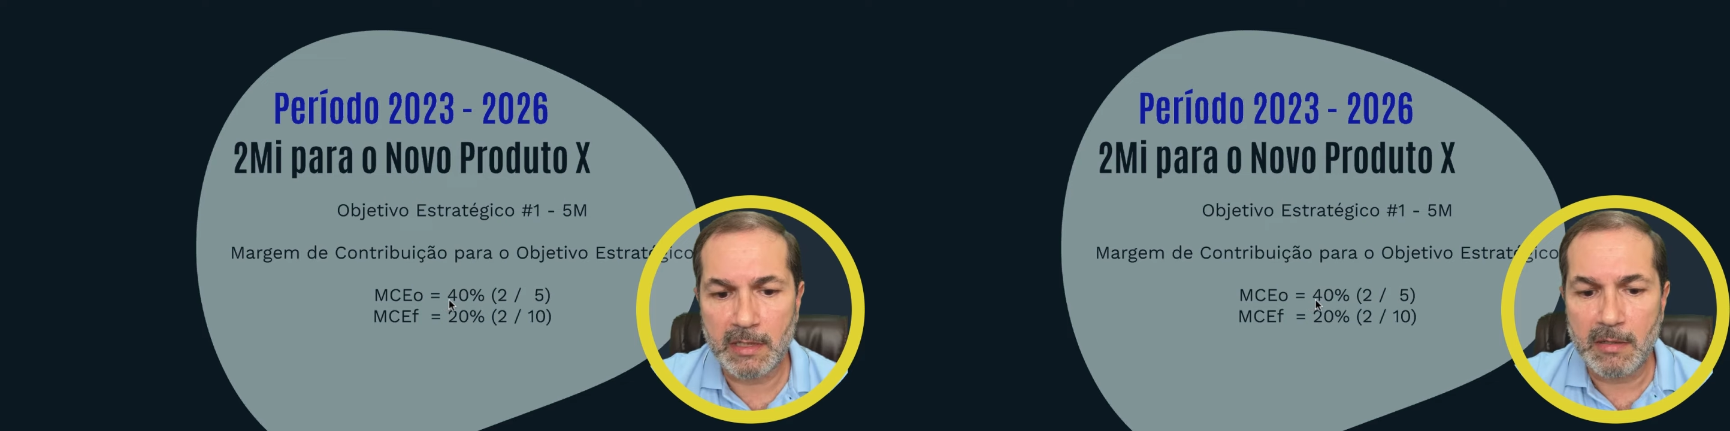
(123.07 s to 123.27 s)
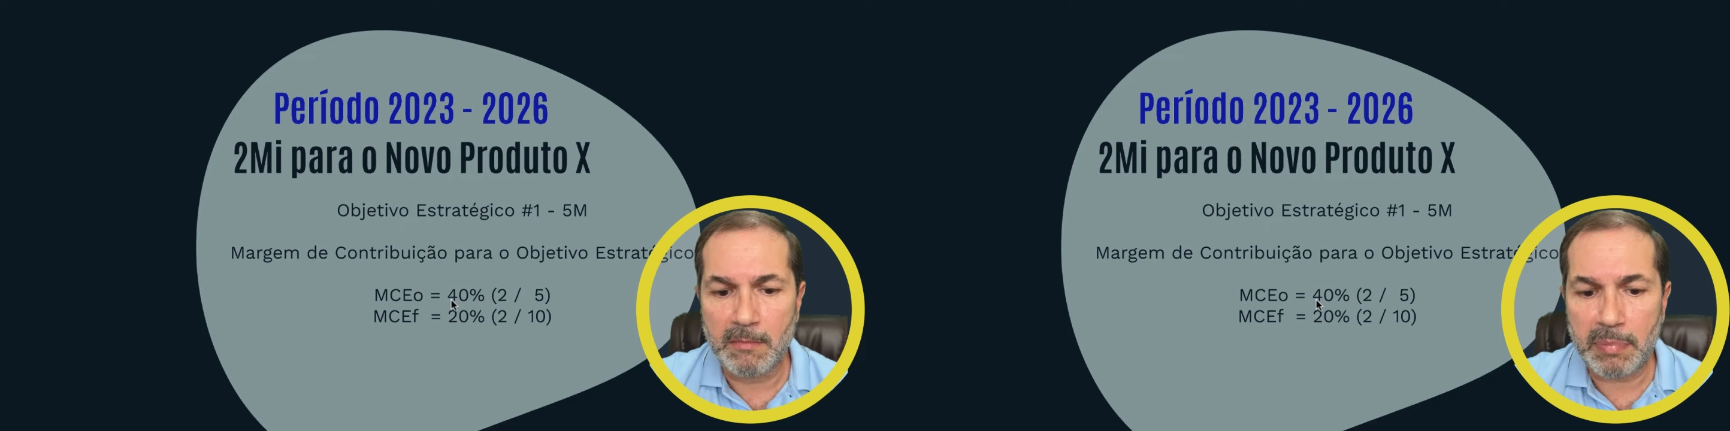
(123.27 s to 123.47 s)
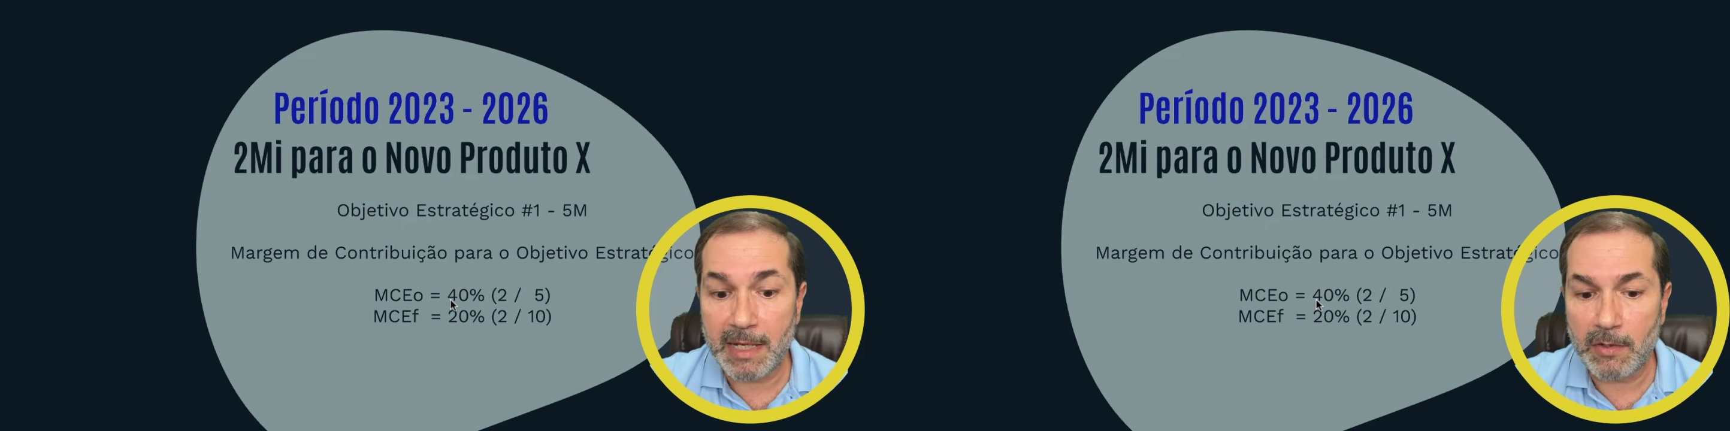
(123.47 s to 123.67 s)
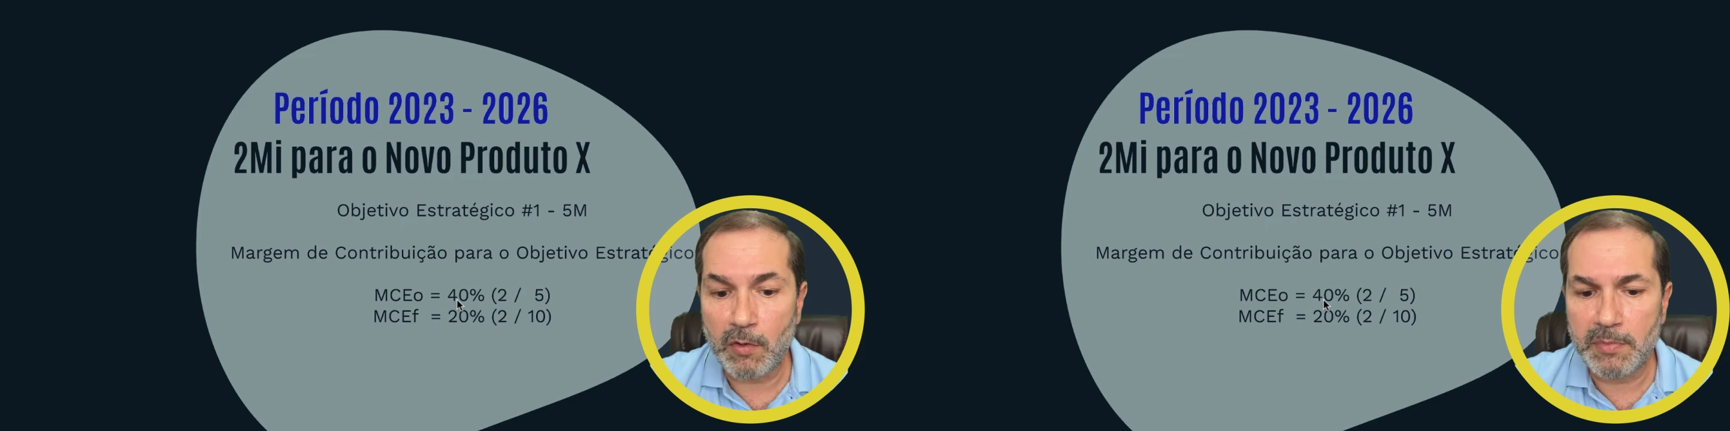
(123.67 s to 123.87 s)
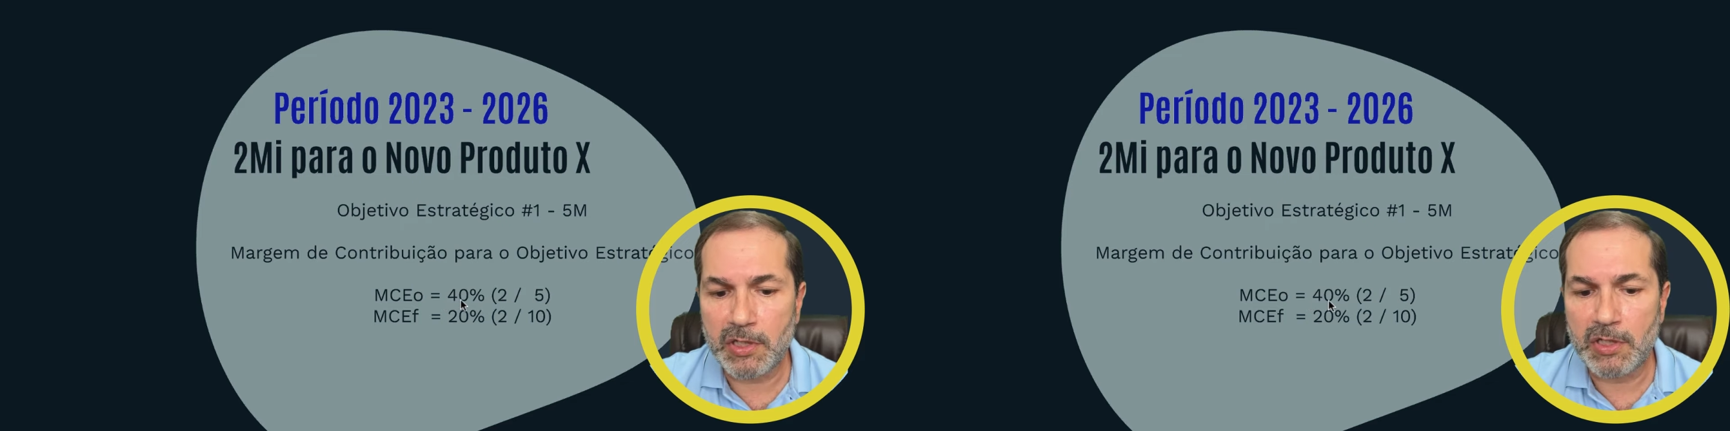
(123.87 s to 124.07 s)
para
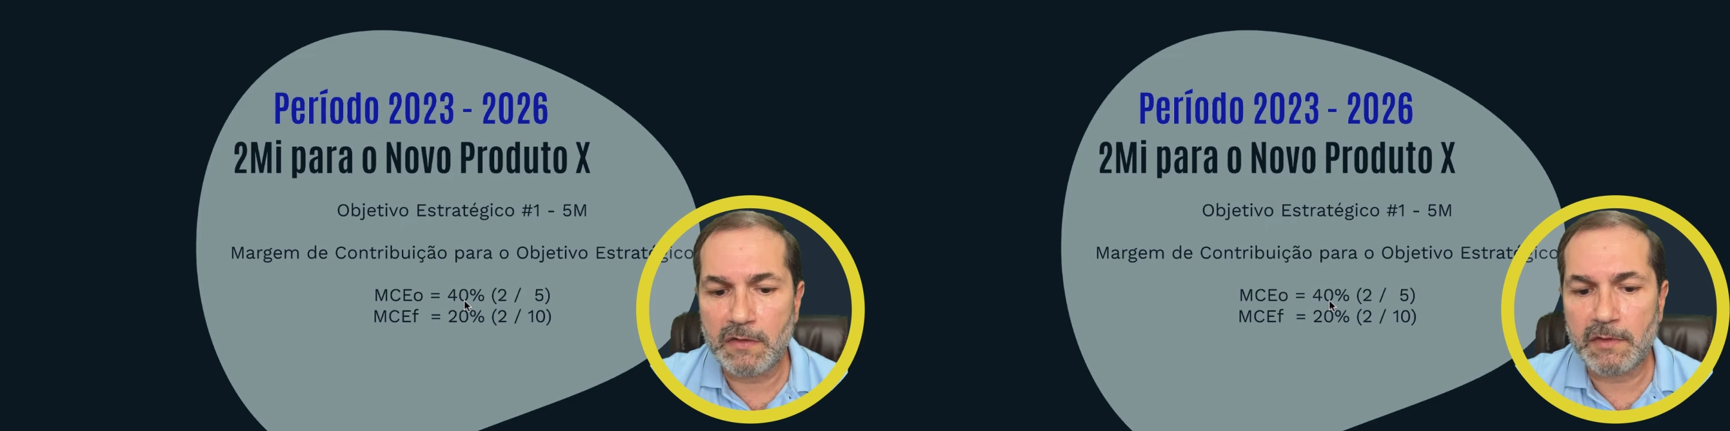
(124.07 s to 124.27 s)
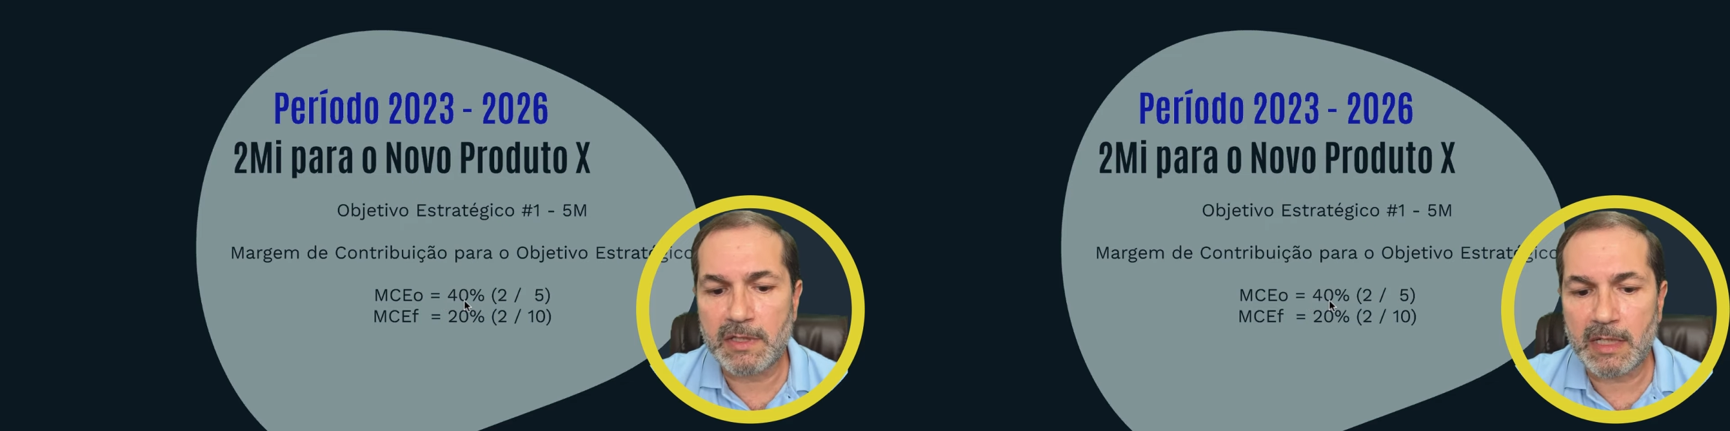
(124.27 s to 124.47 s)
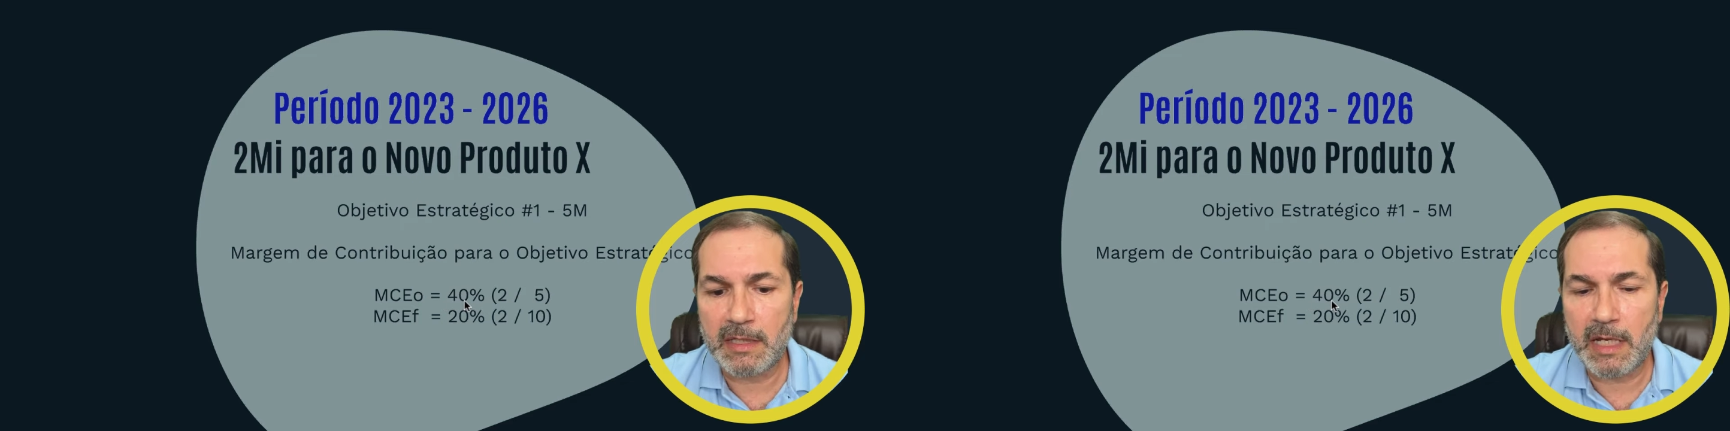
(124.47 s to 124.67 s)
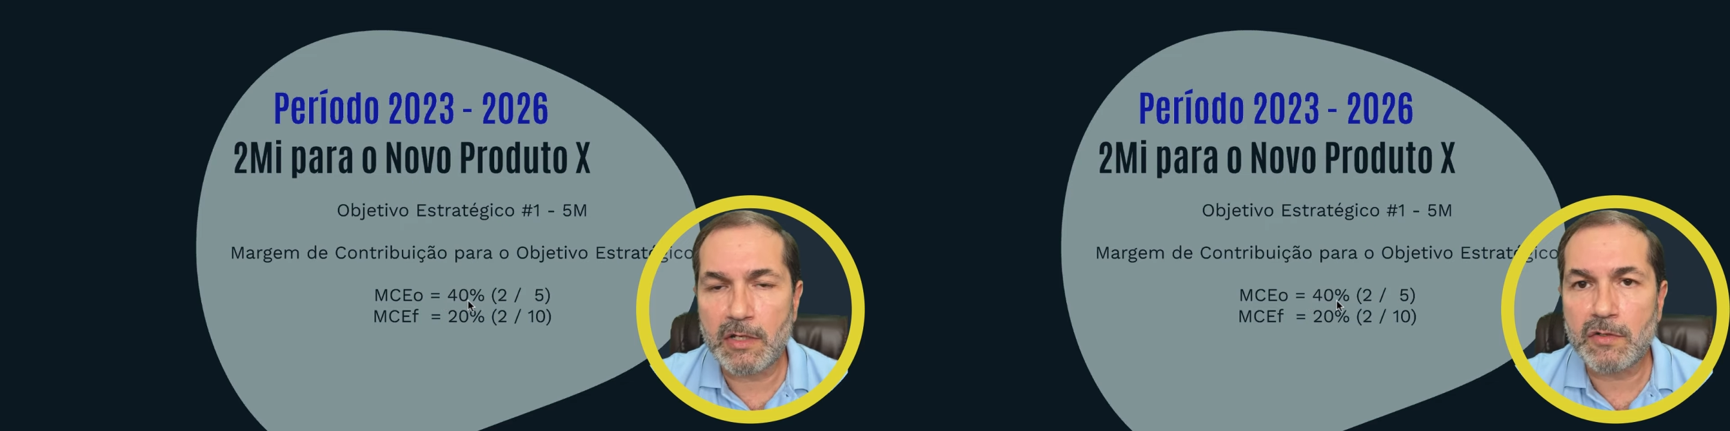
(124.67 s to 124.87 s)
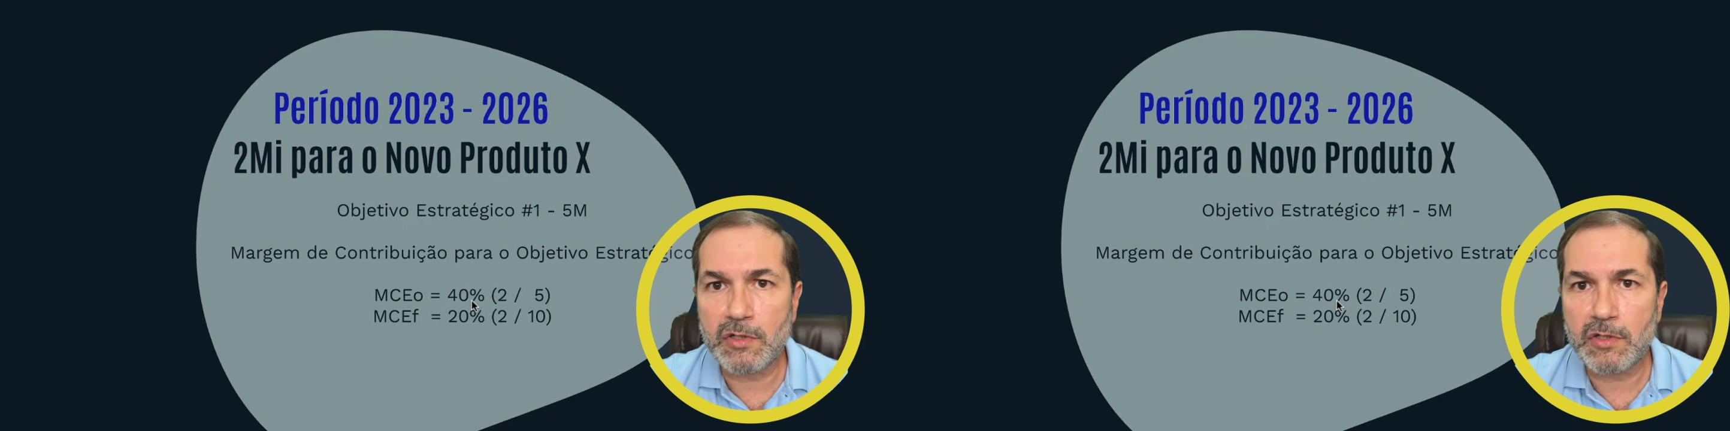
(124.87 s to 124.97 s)
o objetivo estratégico